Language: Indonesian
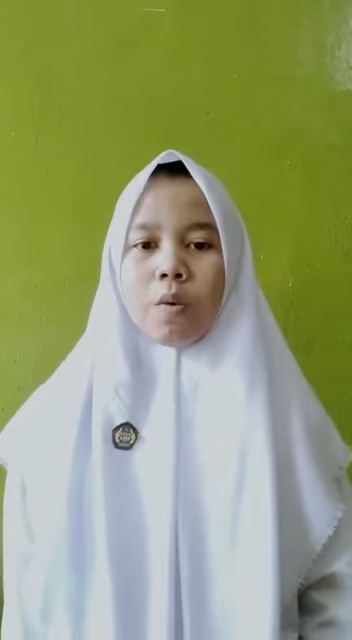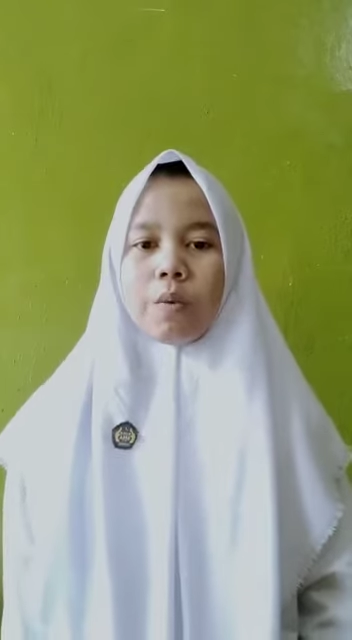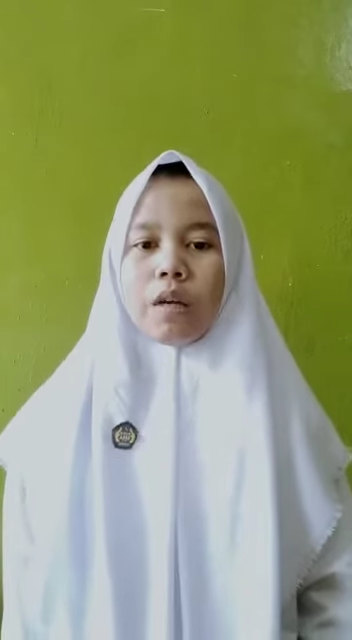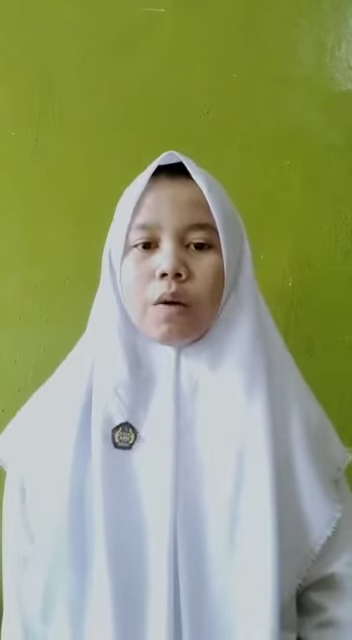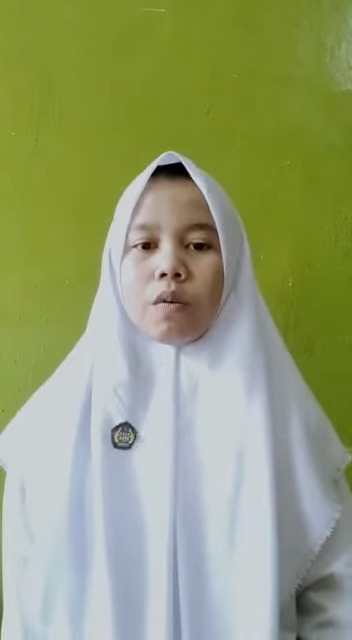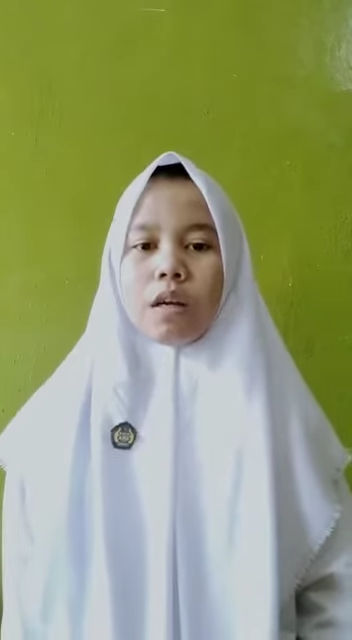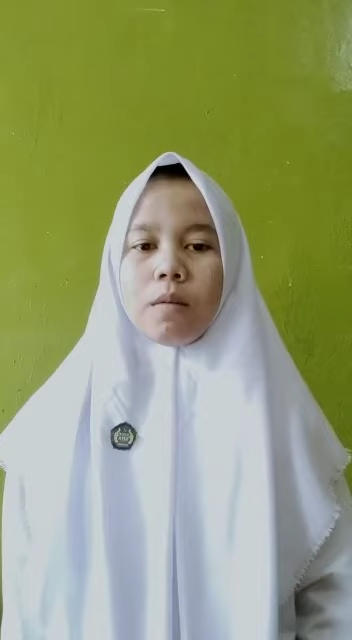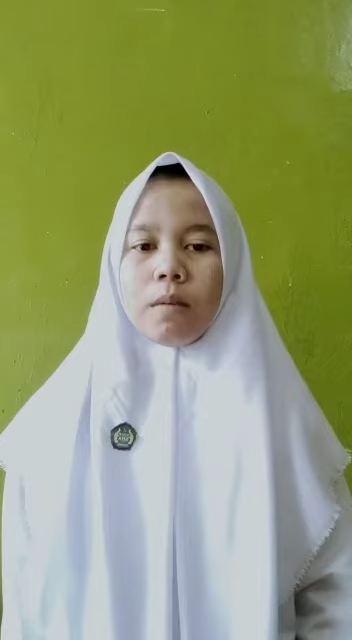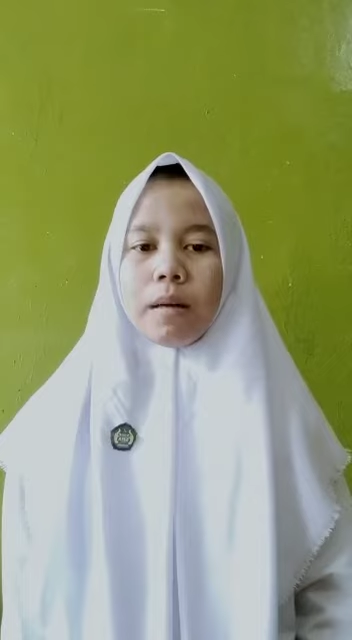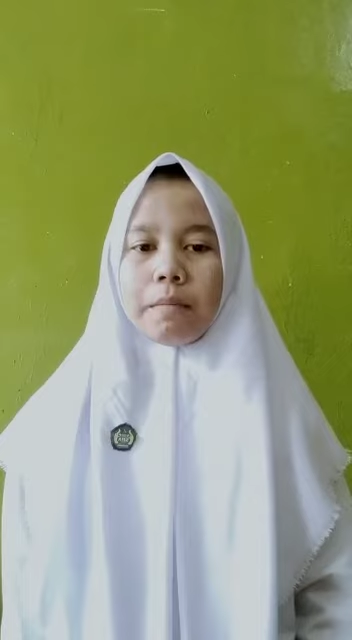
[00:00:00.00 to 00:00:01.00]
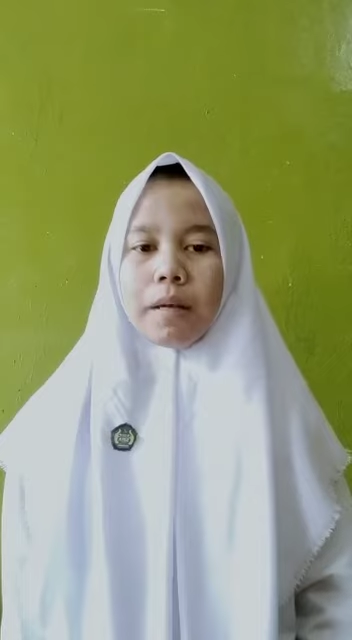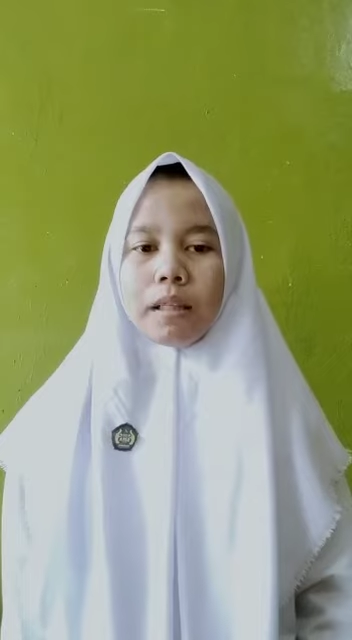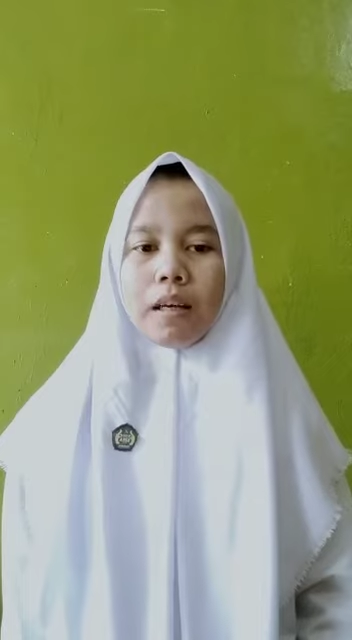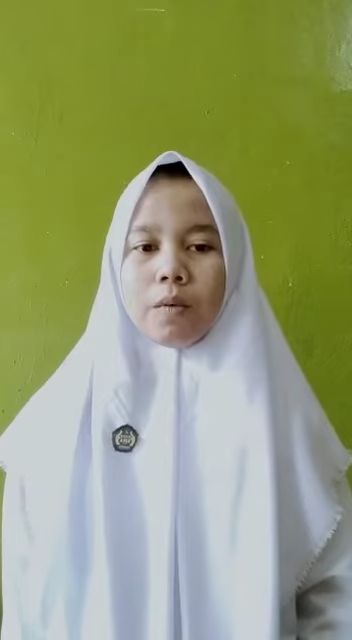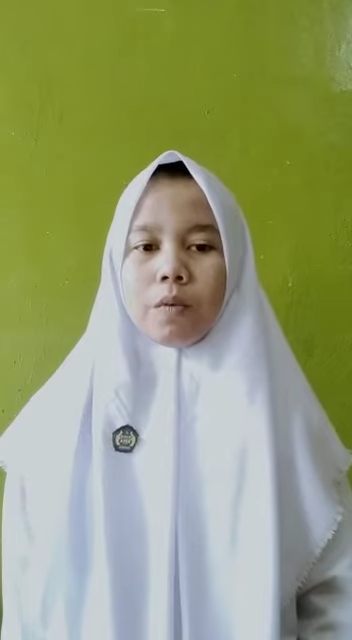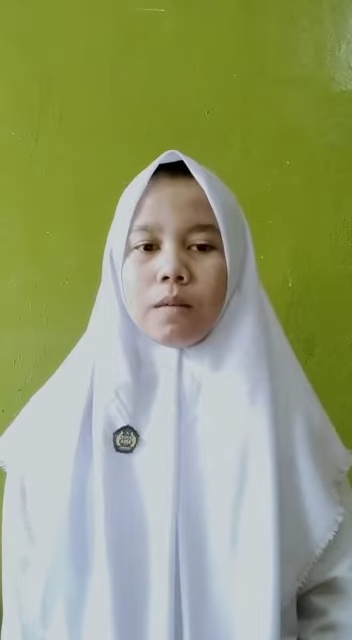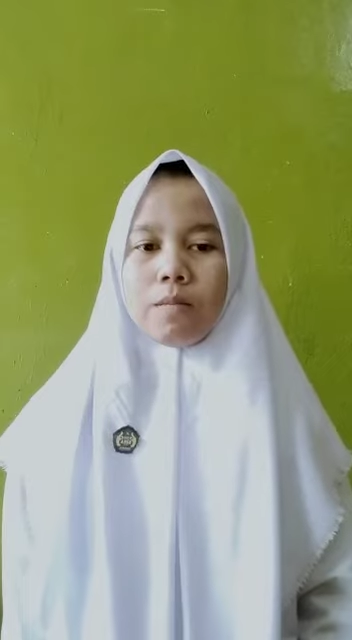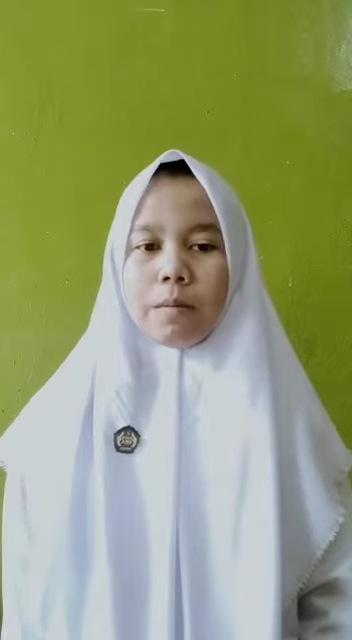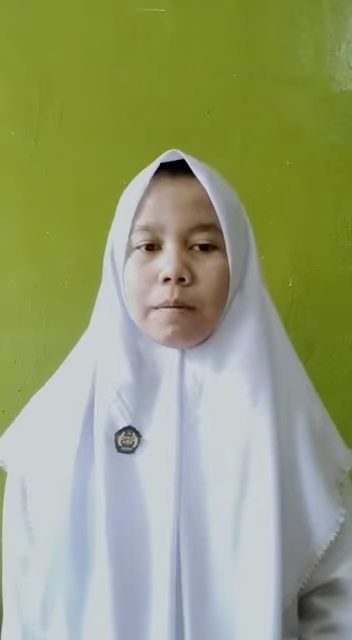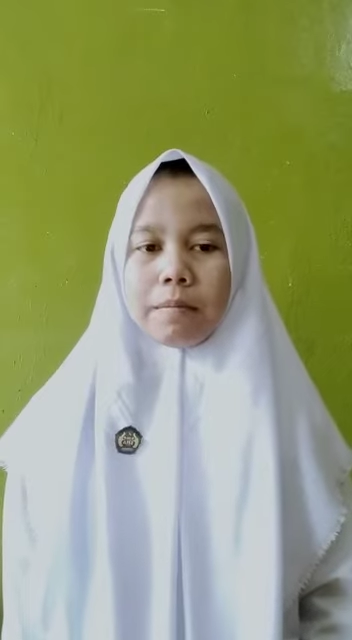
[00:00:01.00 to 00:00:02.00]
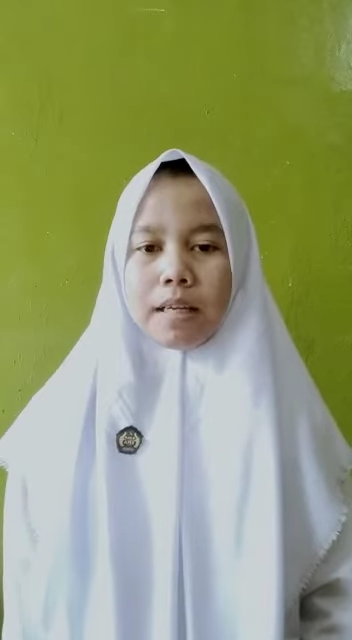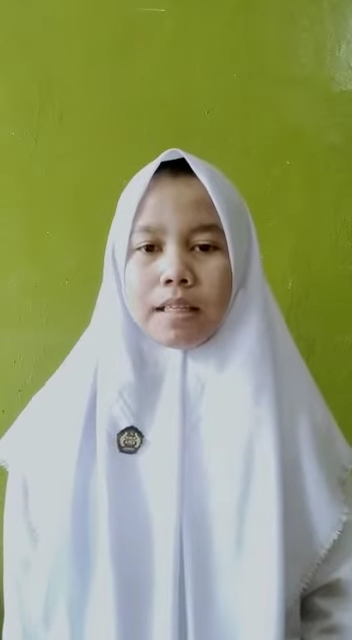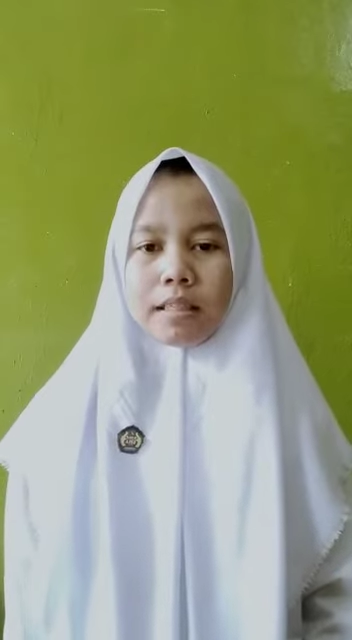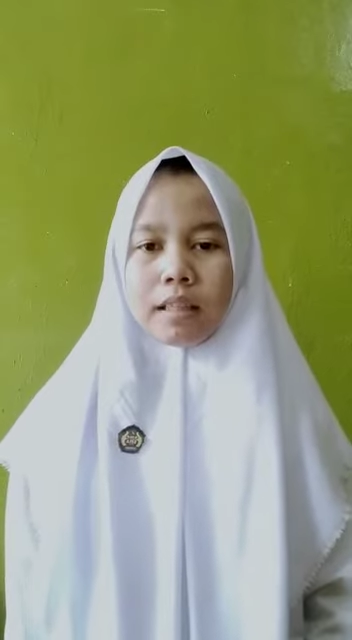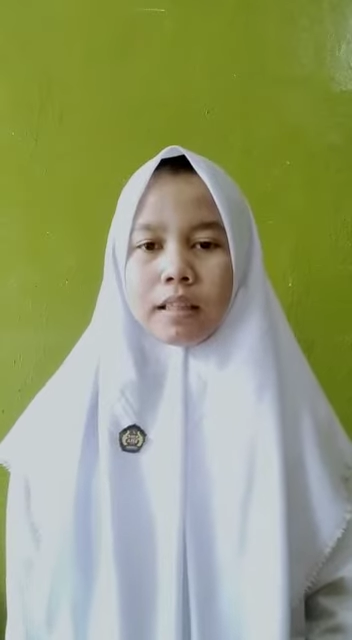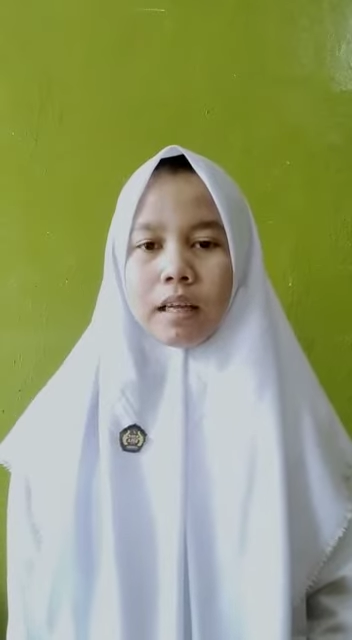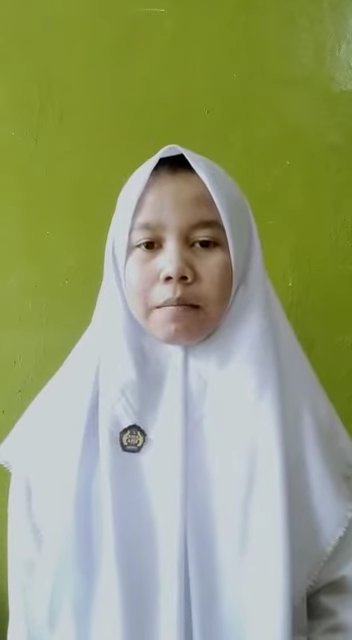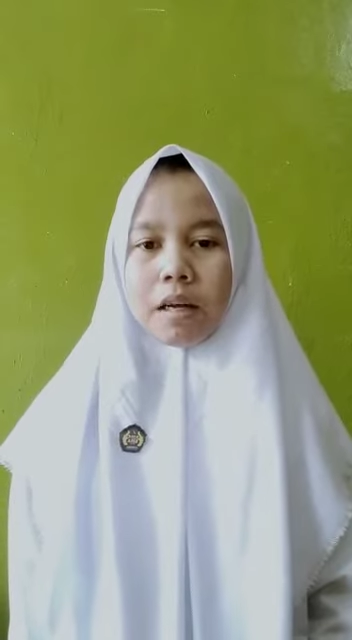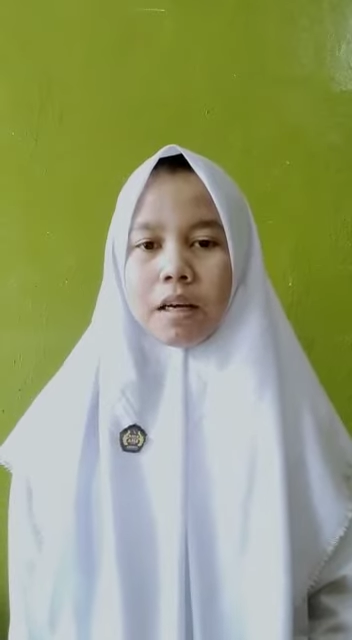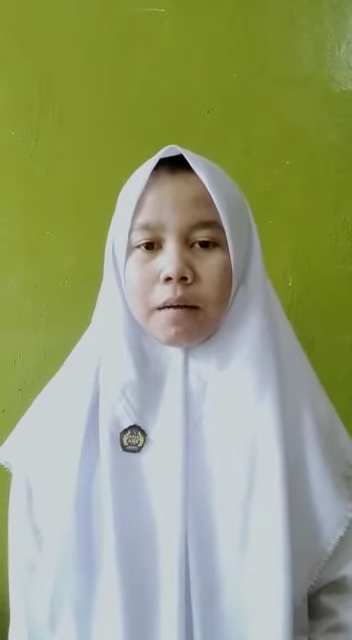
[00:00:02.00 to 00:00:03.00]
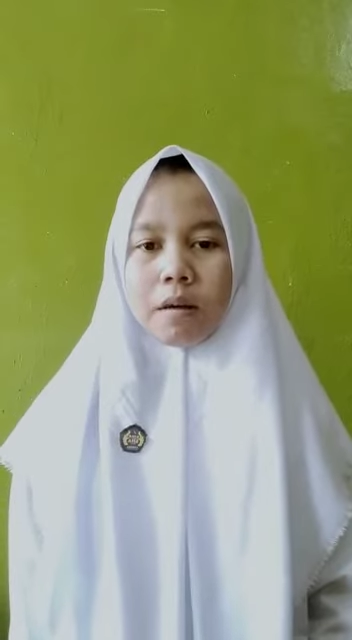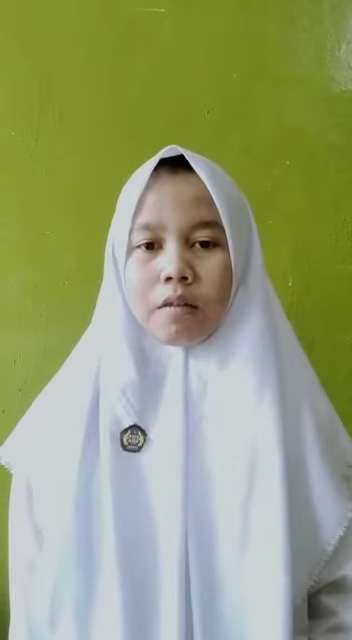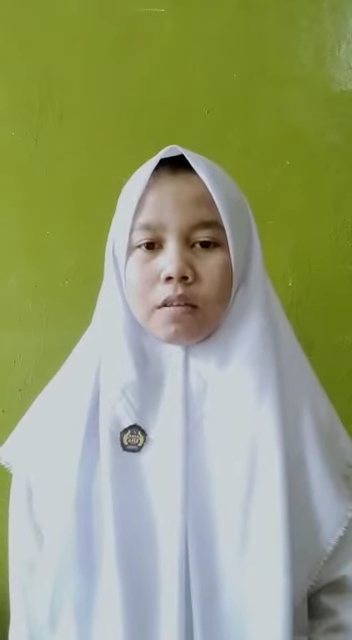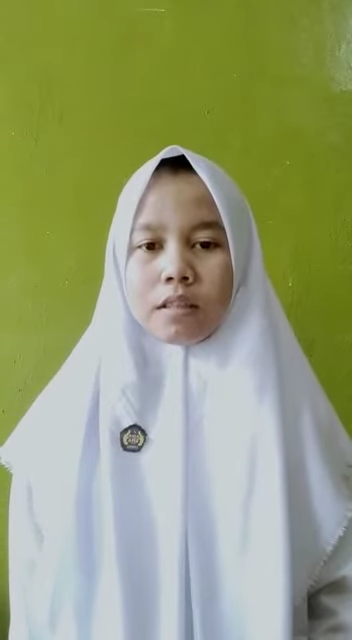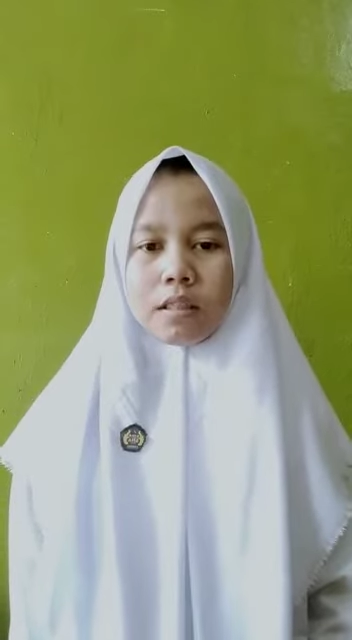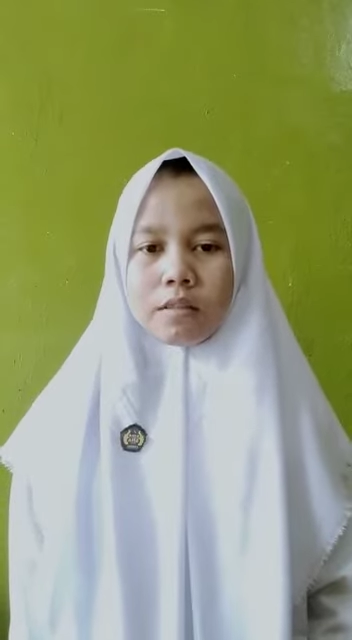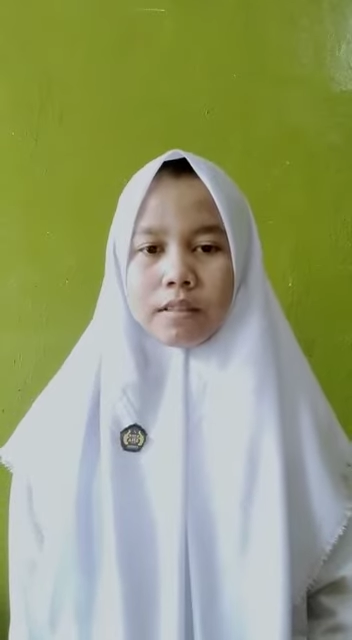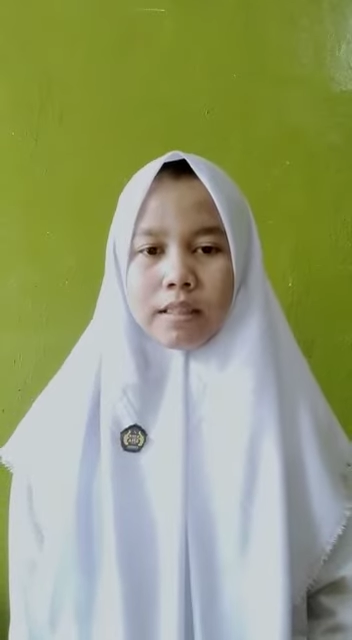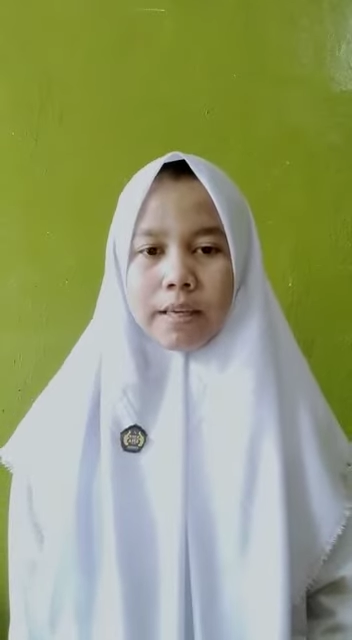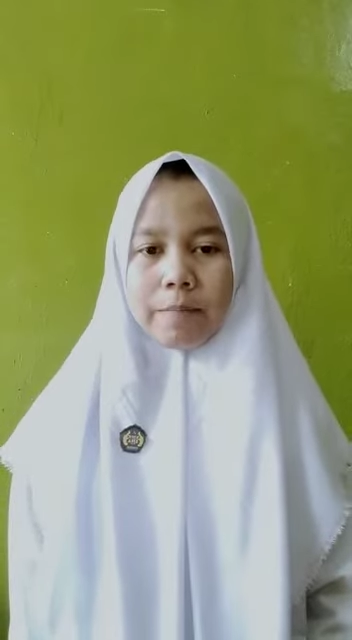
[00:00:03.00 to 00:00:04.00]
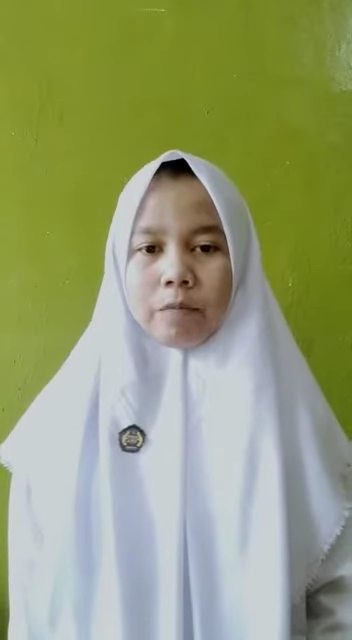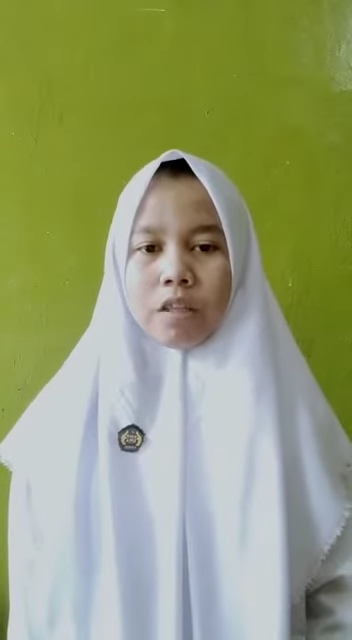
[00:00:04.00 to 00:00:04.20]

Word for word: Undang-Undang Nomor 4 Tahun 2014 tentang Mahkamah Konstitusi,